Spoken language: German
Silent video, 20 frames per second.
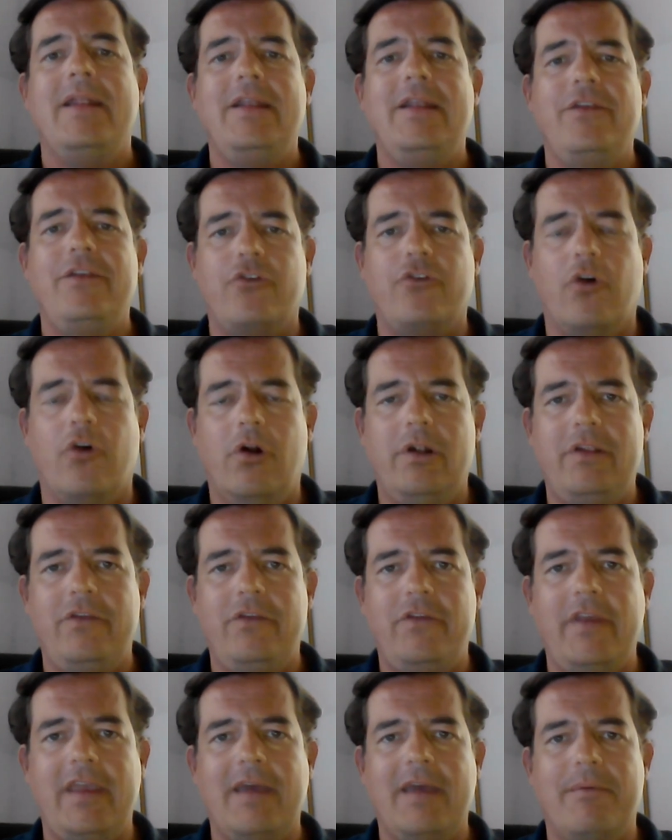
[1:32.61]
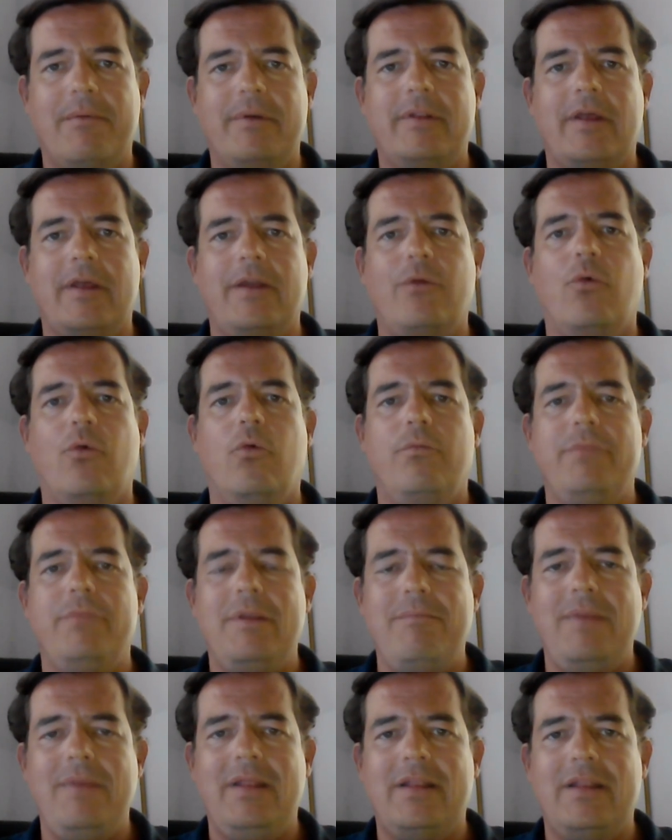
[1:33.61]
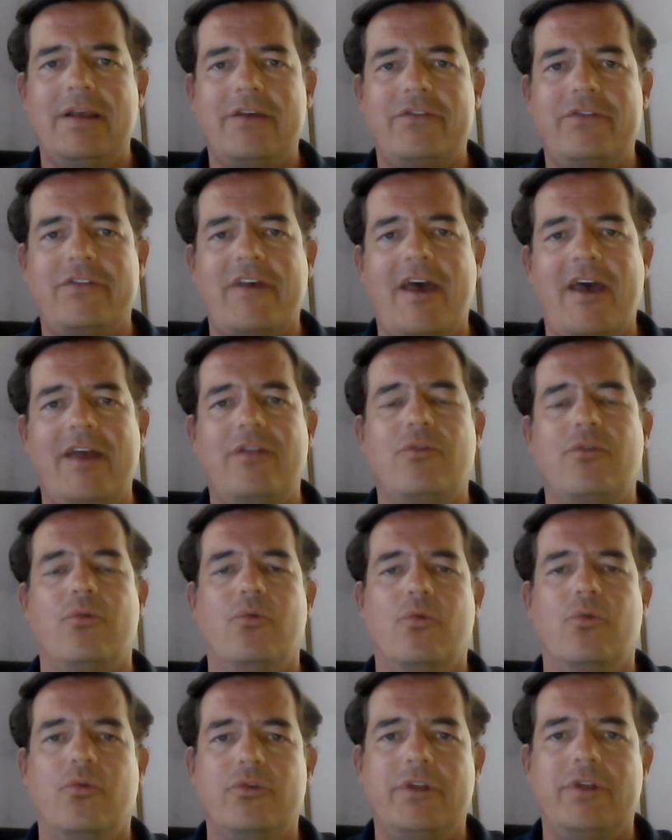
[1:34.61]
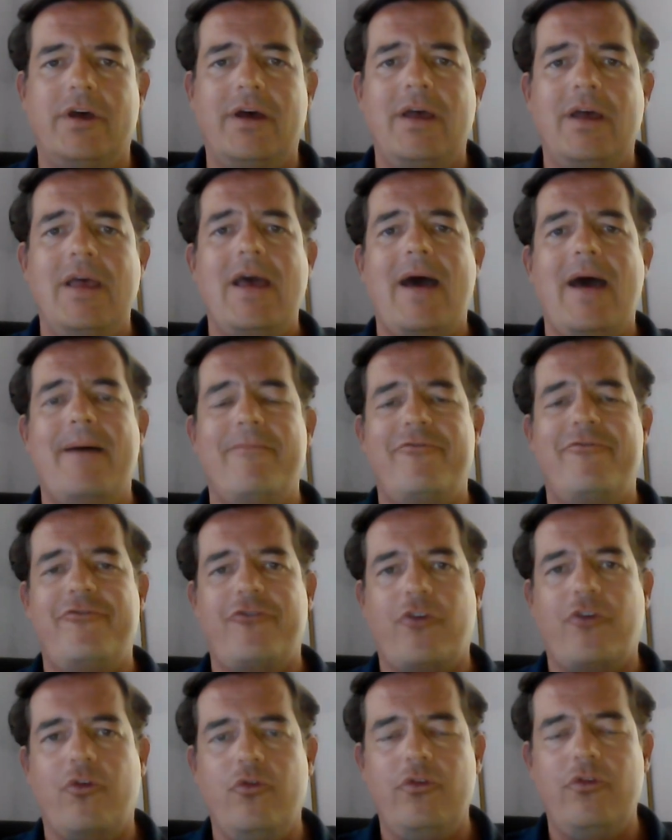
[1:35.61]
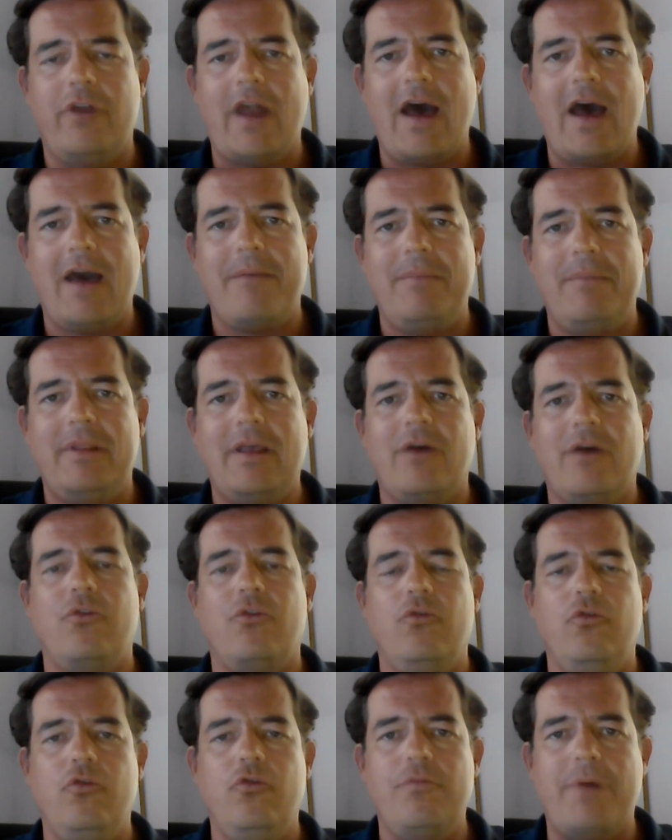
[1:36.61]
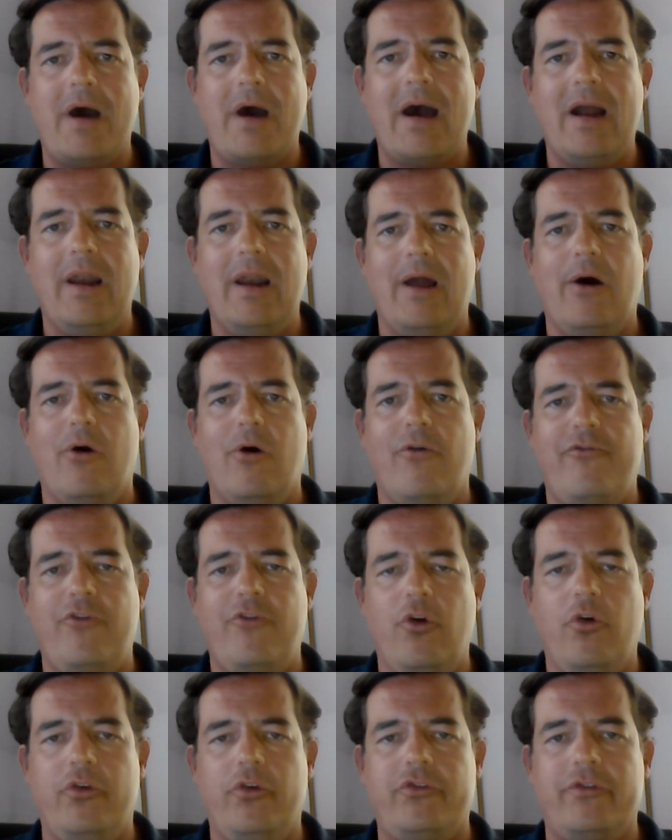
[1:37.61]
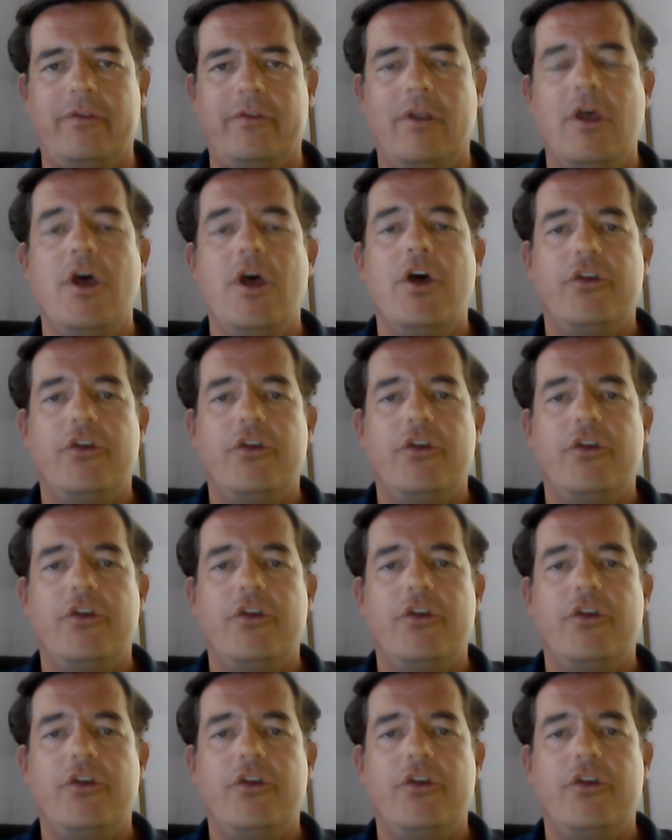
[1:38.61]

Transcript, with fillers: Die sollten sich aber dann um die Mittagszeit oder am frühen Nachmittag überall auflösen.